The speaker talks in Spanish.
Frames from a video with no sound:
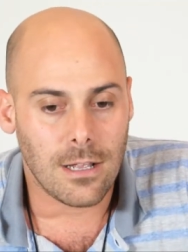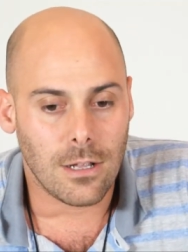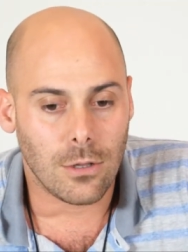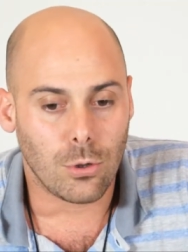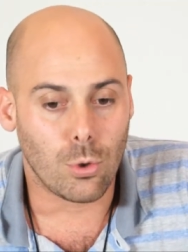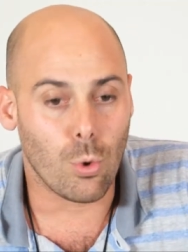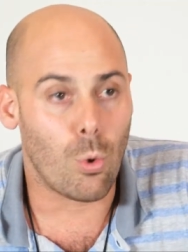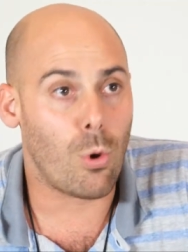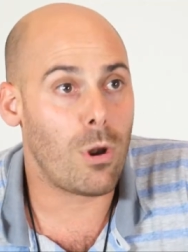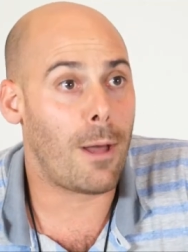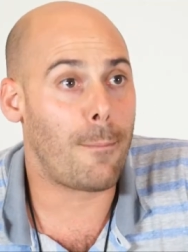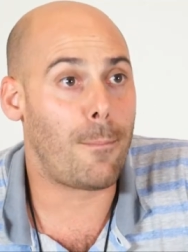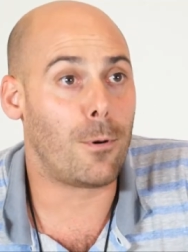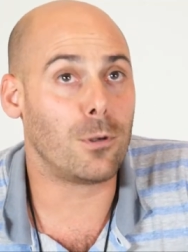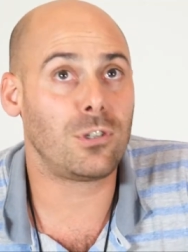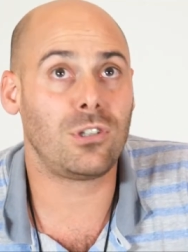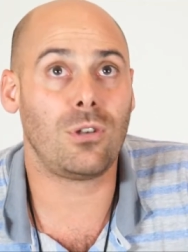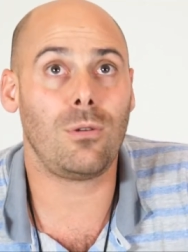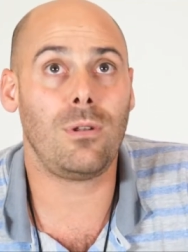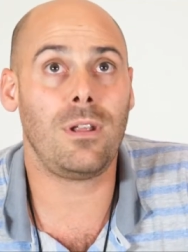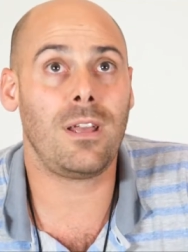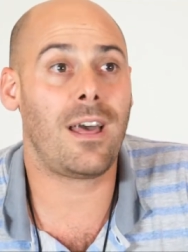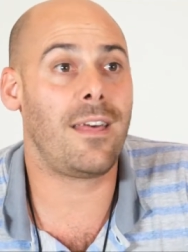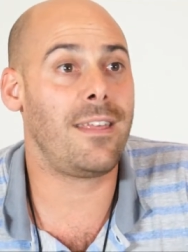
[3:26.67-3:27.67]
tuvo la
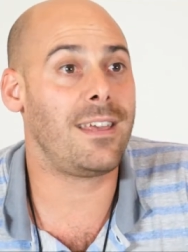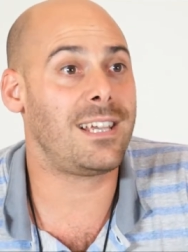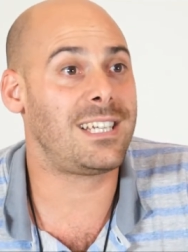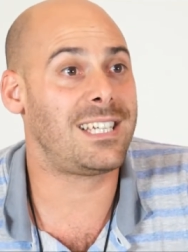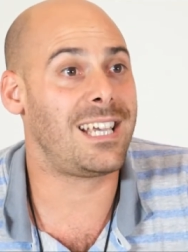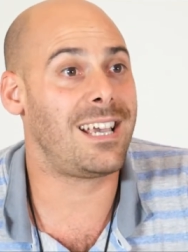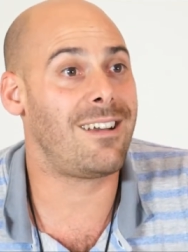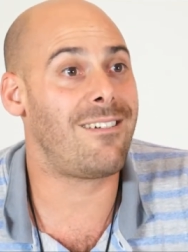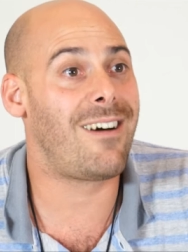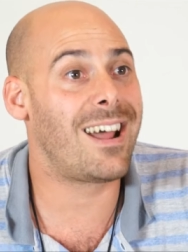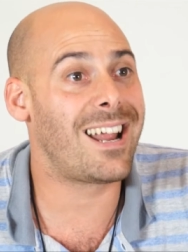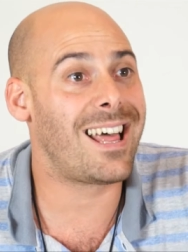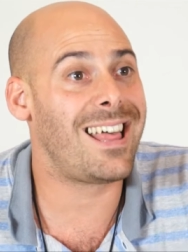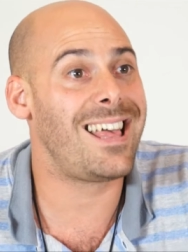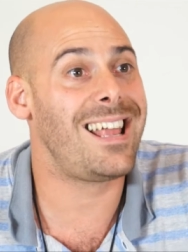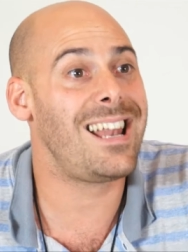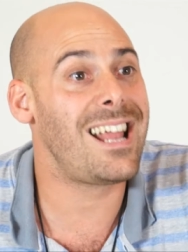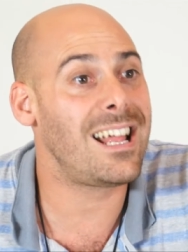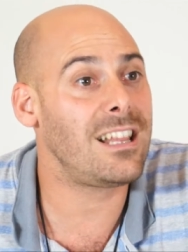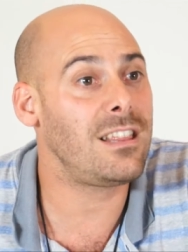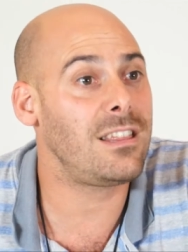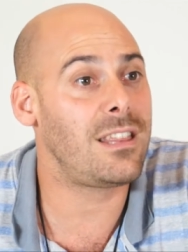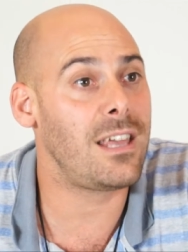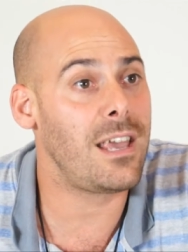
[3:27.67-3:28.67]
posibilidad de llevar
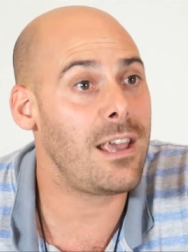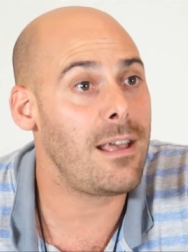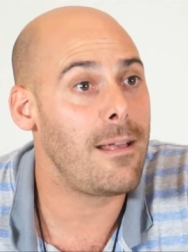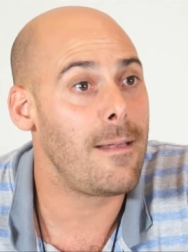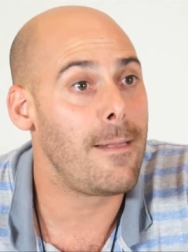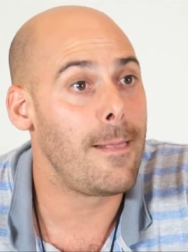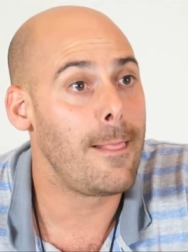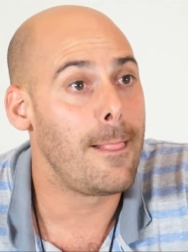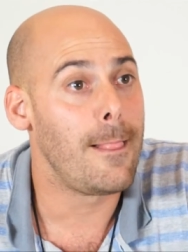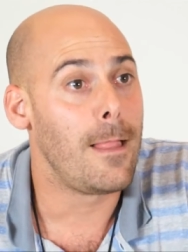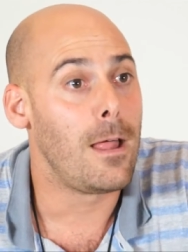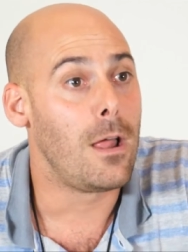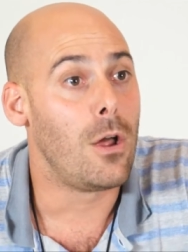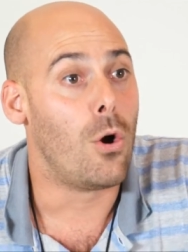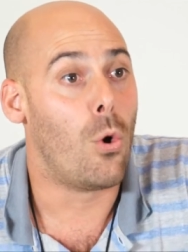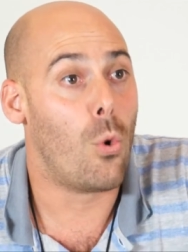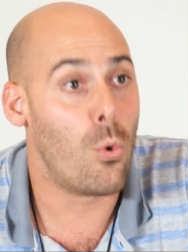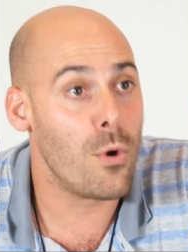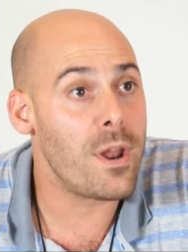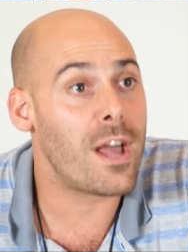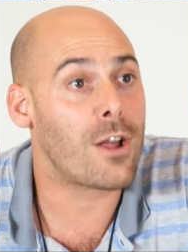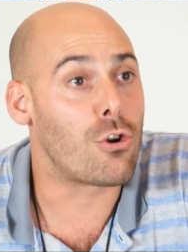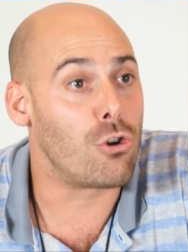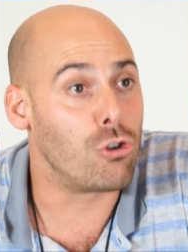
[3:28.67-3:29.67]
adelante
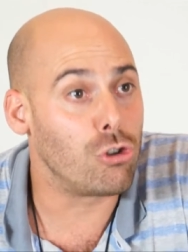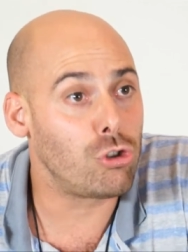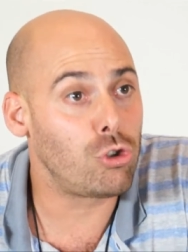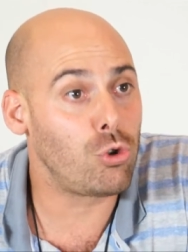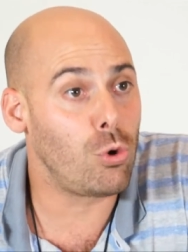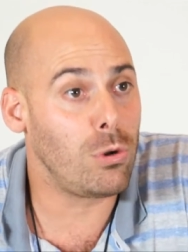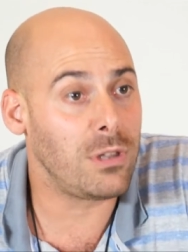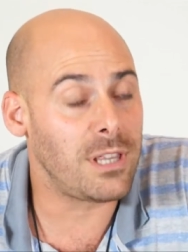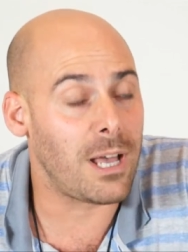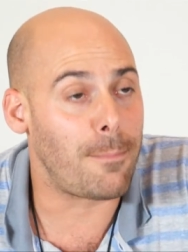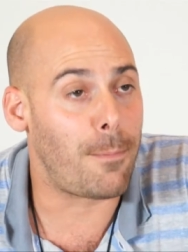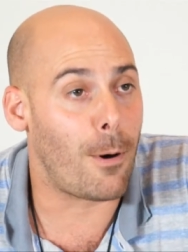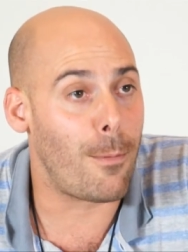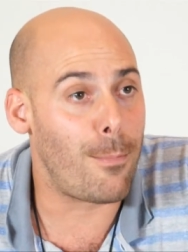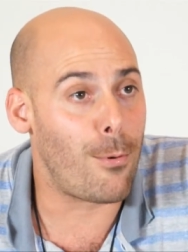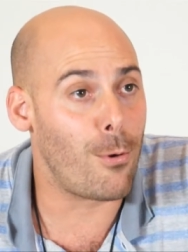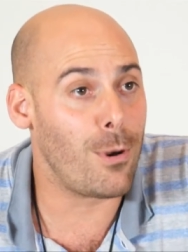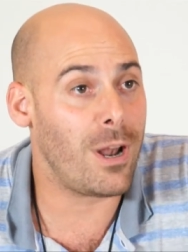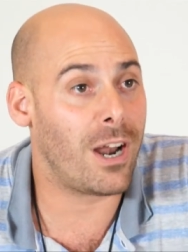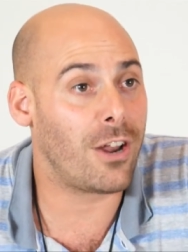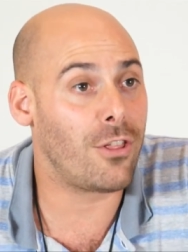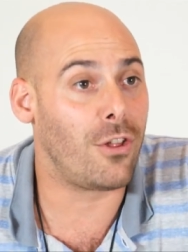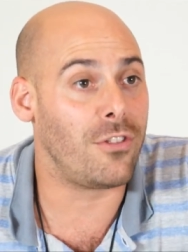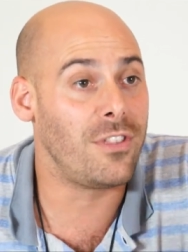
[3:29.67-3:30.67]
una consulta
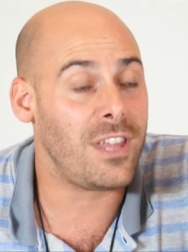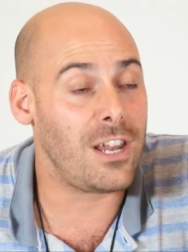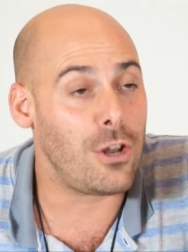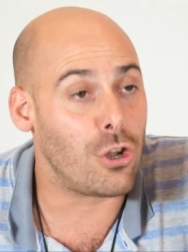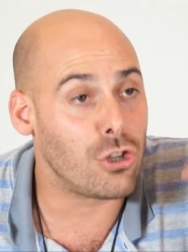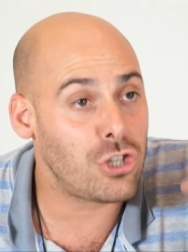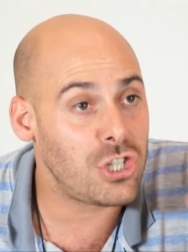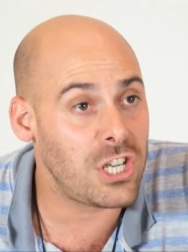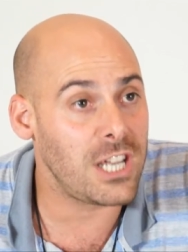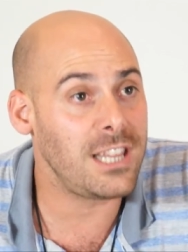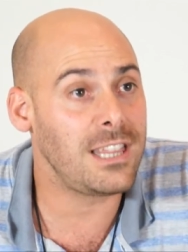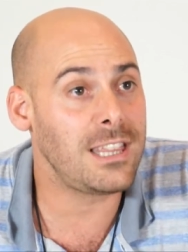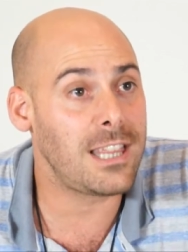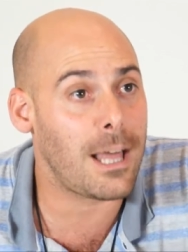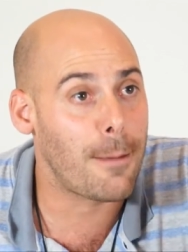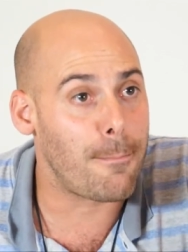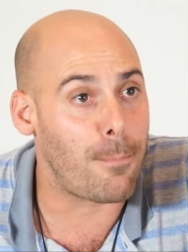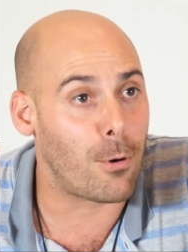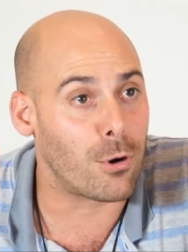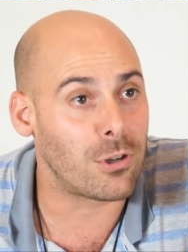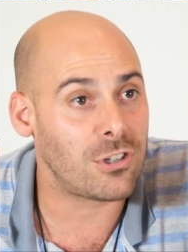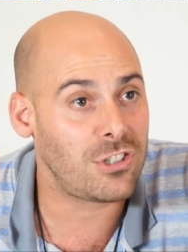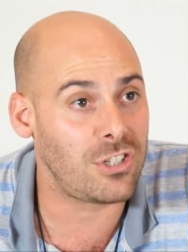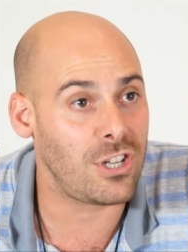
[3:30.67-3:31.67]
popular donde el
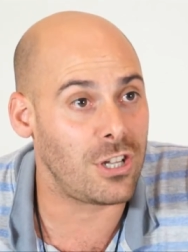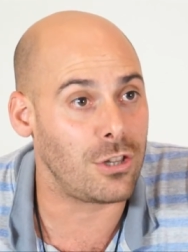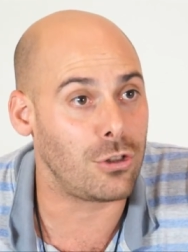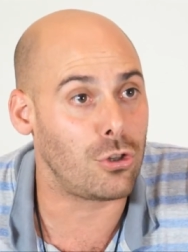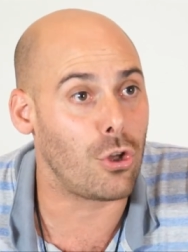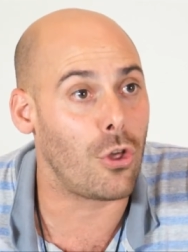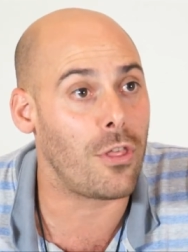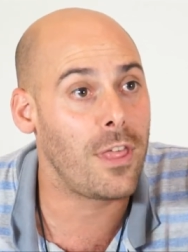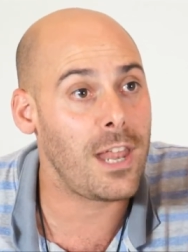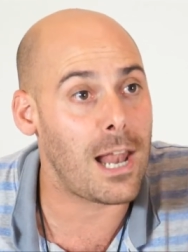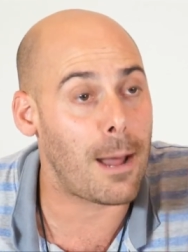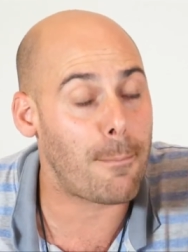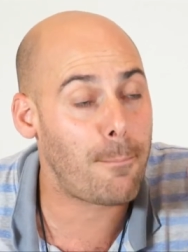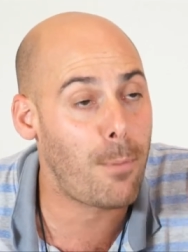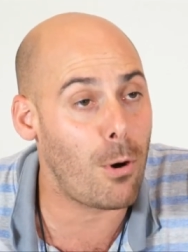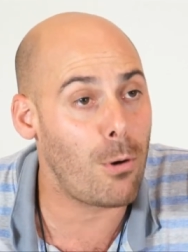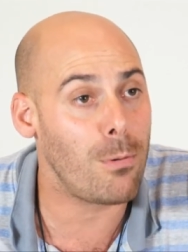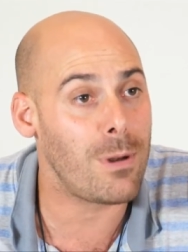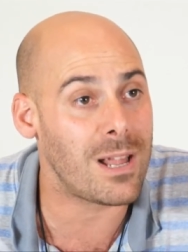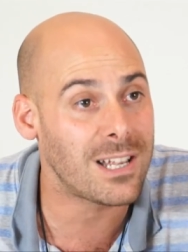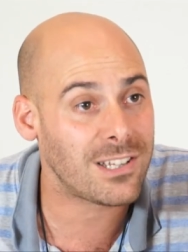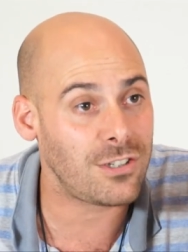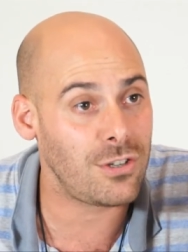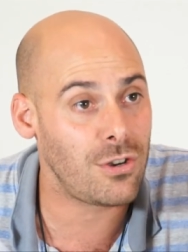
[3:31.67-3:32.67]
80% de la
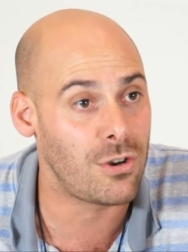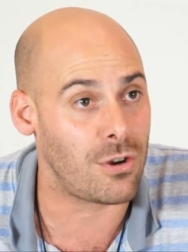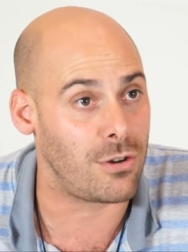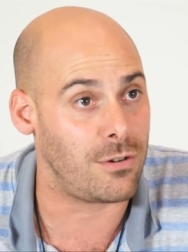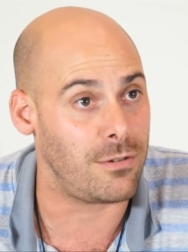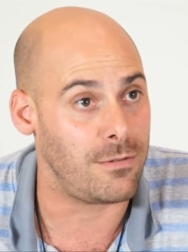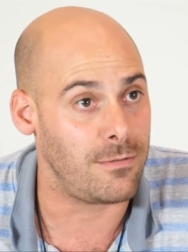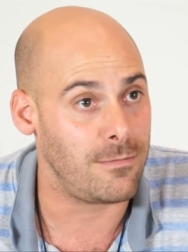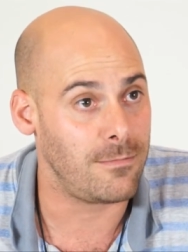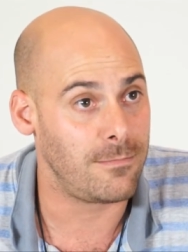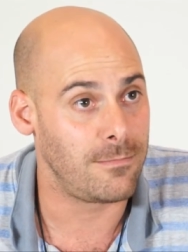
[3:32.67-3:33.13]
población